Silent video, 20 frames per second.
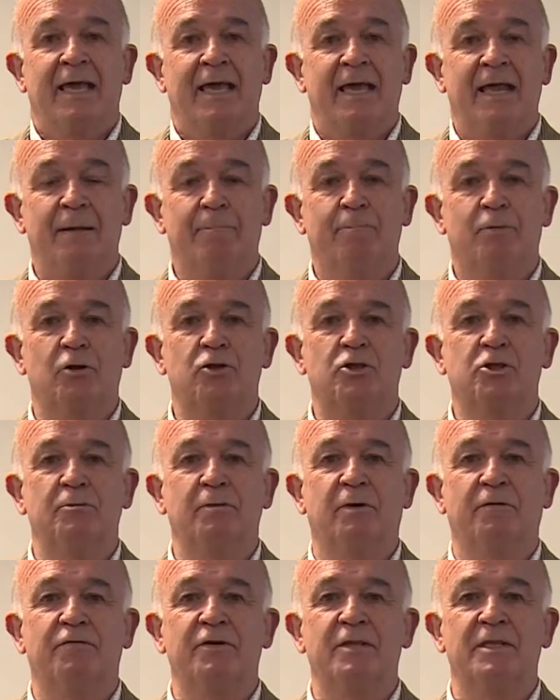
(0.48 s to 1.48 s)
El
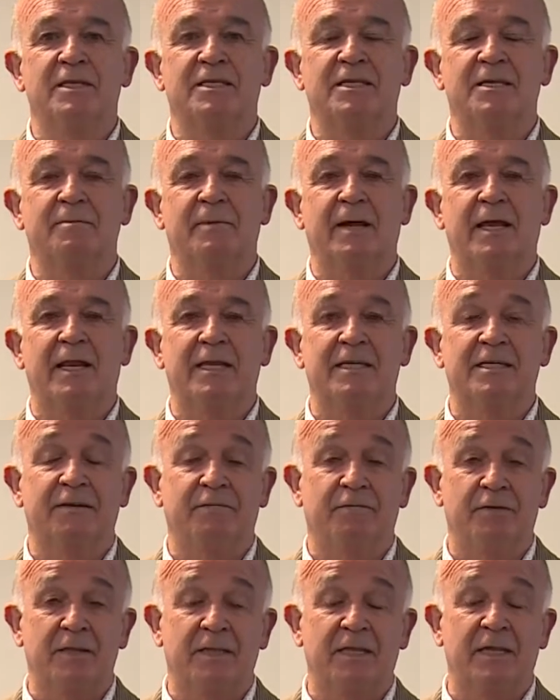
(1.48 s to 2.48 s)
próximo fin de semana
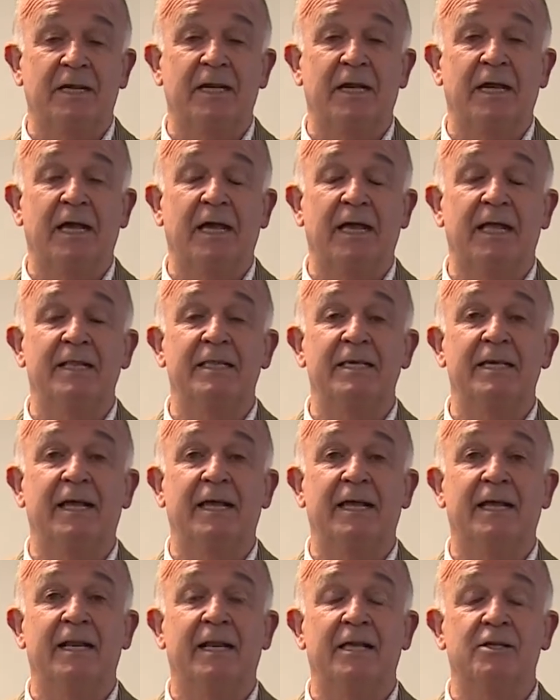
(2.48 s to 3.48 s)
se festeja el
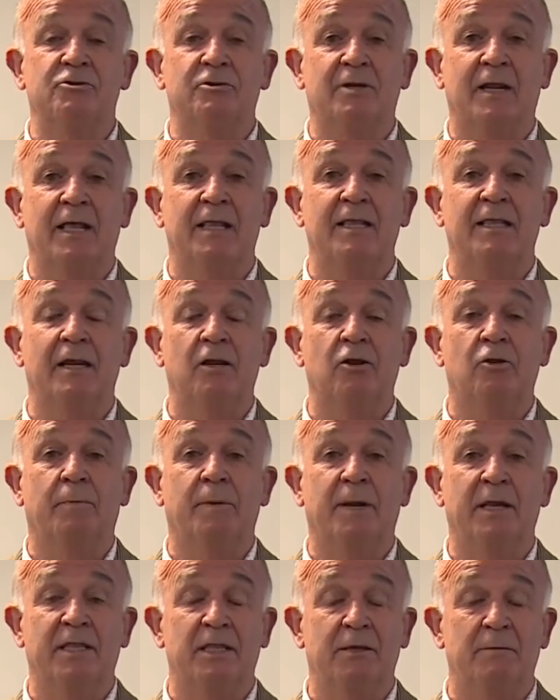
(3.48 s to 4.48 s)
Día Nacional del
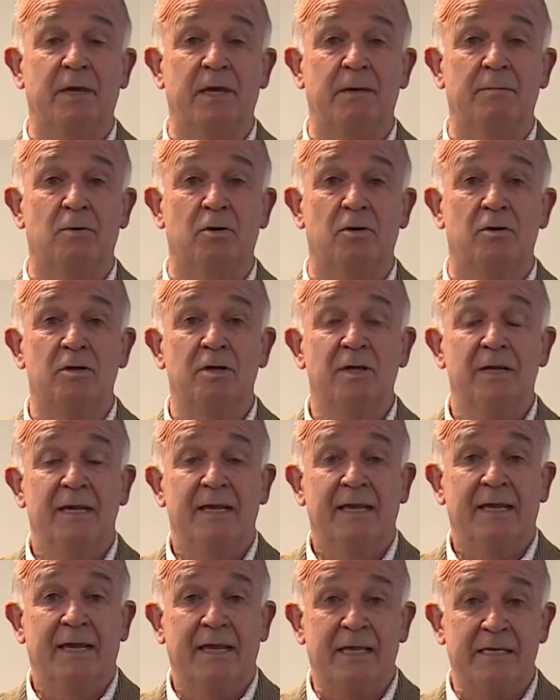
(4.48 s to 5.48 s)
Cooperativismo,
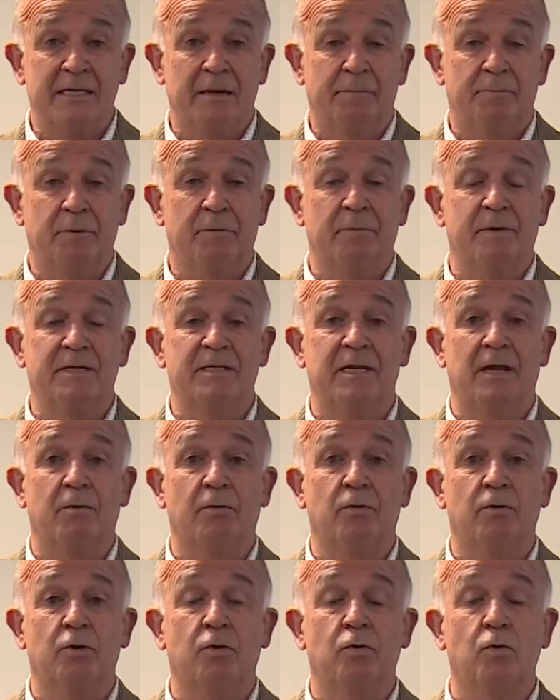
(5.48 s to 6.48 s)
que es el primer
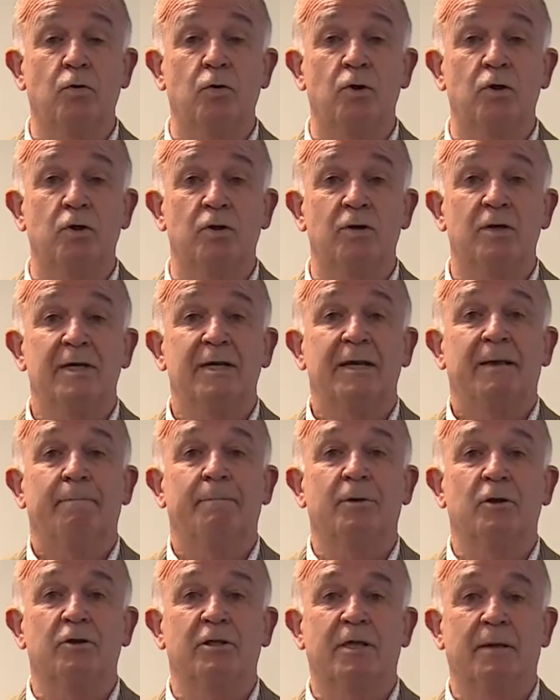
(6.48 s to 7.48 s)
sábado de julio,
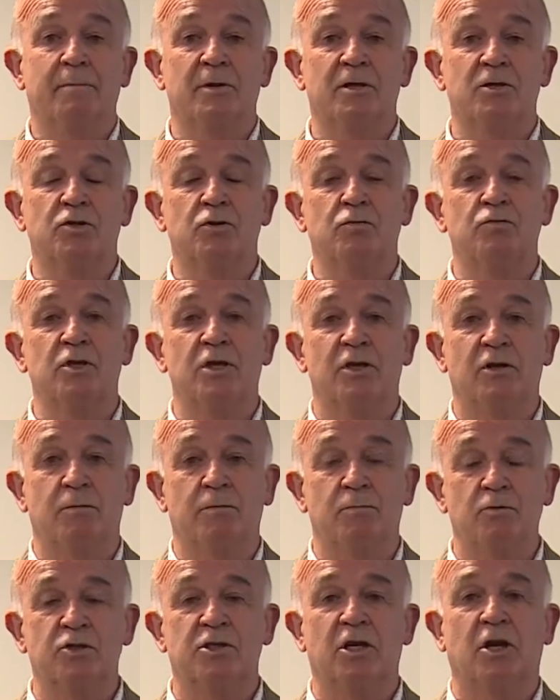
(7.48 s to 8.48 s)
pero también se
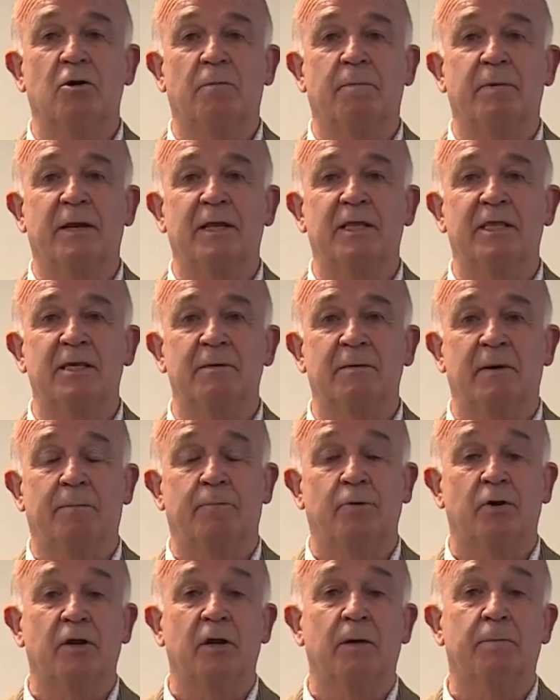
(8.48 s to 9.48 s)
unieron muchas
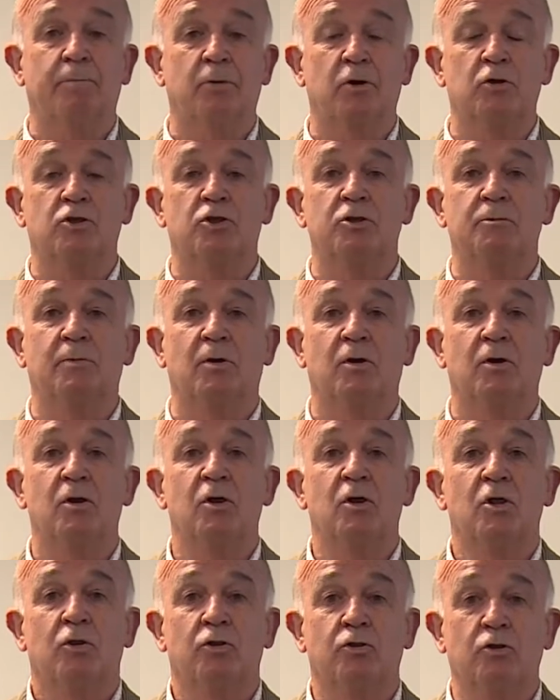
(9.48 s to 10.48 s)
cooperativas porque el
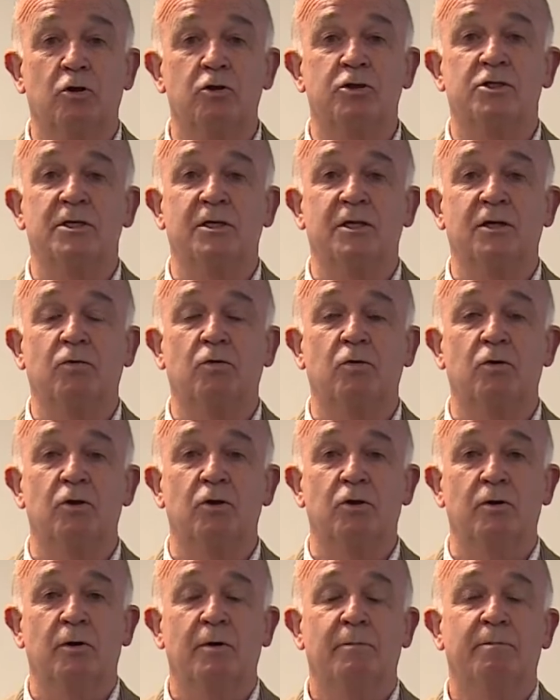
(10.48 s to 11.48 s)
próximo 12 de
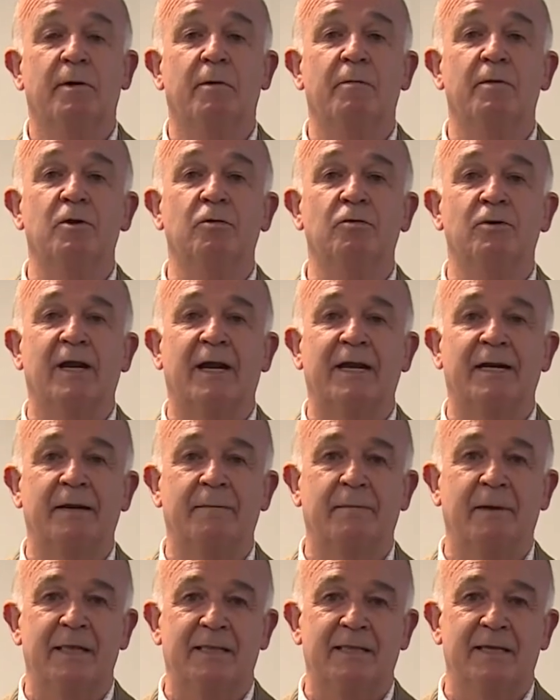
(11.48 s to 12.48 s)
julio va a haber un gran
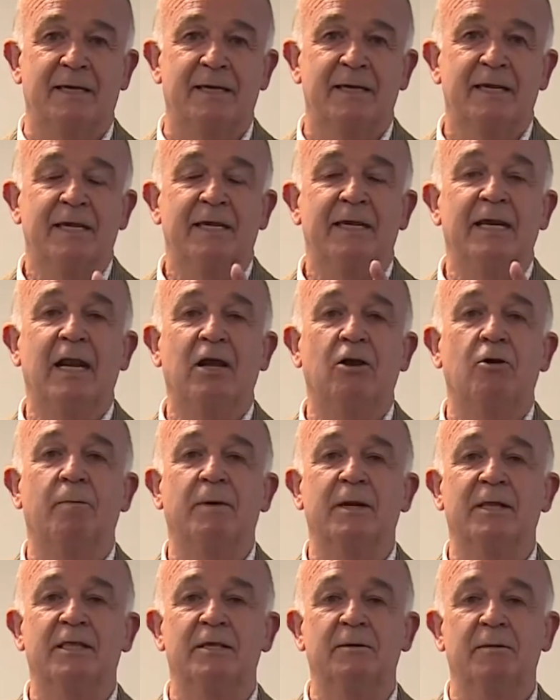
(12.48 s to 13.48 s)
remate y la
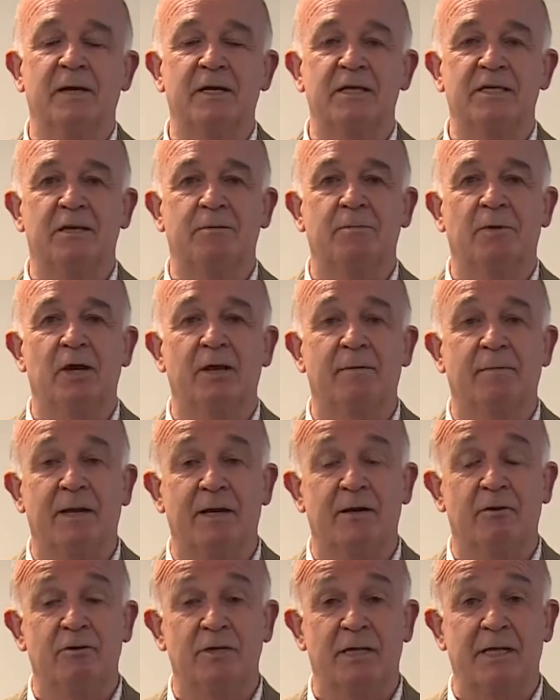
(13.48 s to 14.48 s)
cooperativa Guillermo
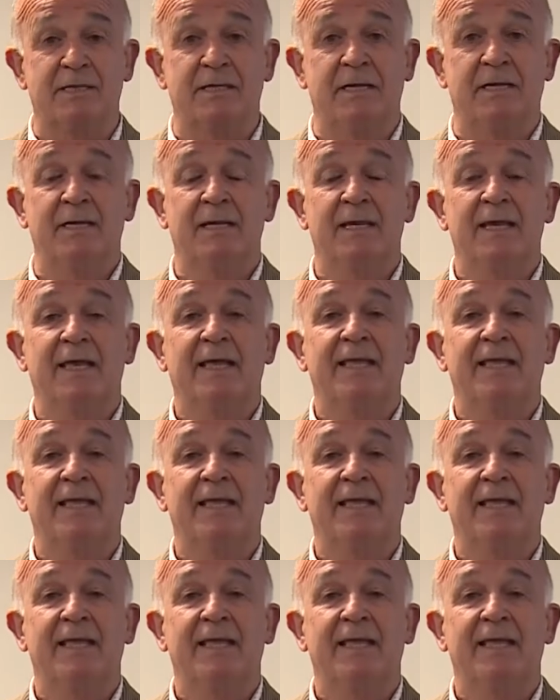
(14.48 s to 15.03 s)
Alemán nos hace